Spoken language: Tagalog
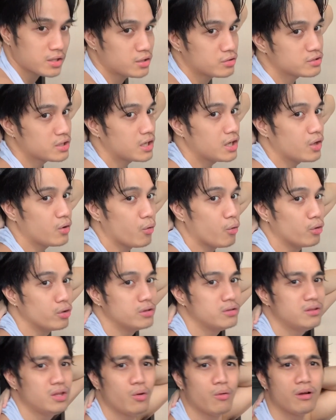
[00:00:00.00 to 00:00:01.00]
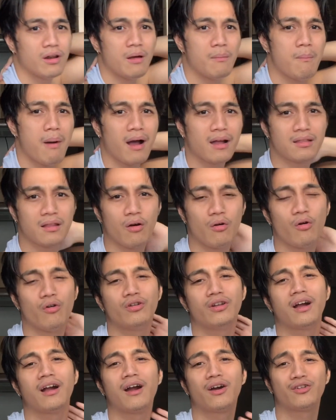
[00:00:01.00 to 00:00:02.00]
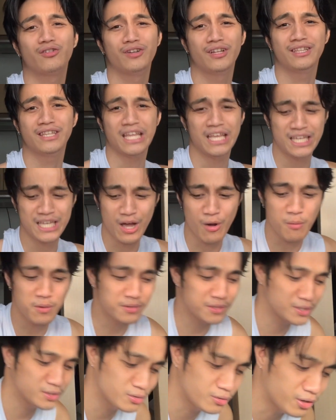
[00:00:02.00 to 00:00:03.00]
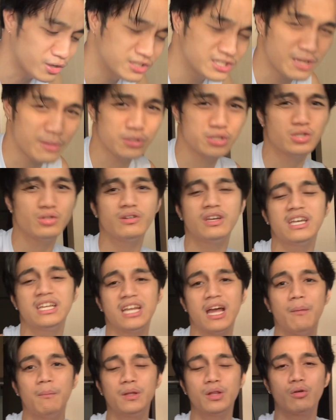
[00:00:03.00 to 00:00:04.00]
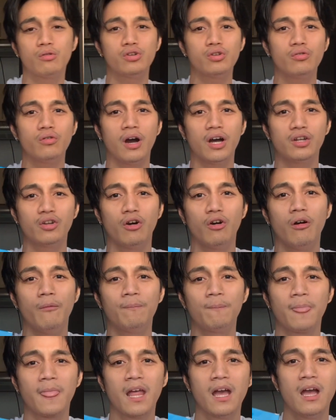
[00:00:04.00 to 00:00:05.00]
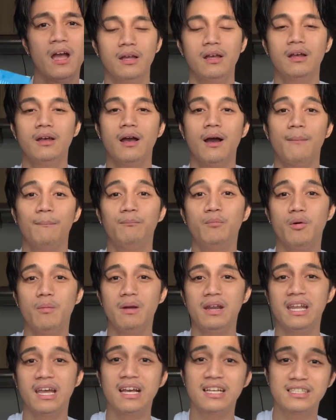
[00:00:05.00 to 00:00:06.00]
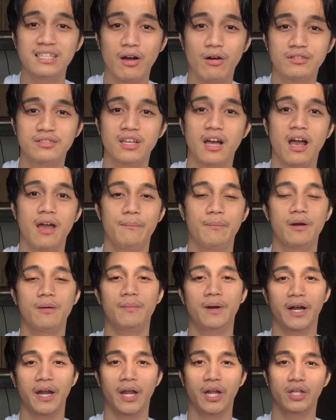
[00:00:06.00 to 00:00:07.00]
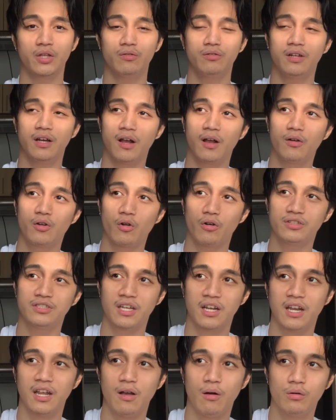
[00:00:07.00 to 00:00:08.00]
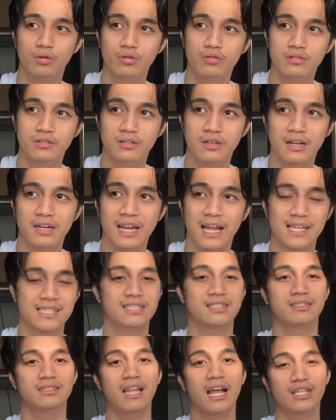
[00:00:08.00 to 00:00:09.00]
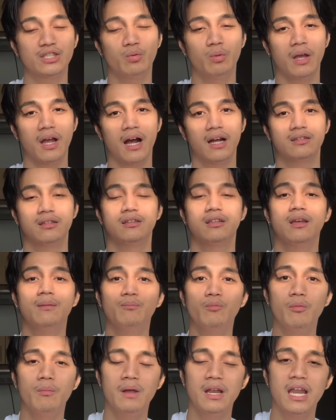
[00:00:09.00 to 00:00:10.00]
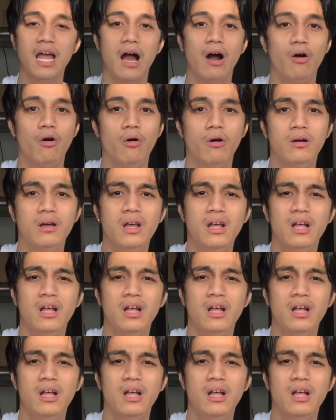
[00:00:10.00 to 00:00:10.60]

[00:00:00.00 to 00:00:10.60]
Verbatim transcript: dito sa likod. Di ko alam bakit ako nagkaroon ng tigyawat dito ngayon. Tapos yung ginamit ko yung ano, bumili kasi ako sa hypermarket yung naggrocery ako doon ng last last week ata dahil bumili ako.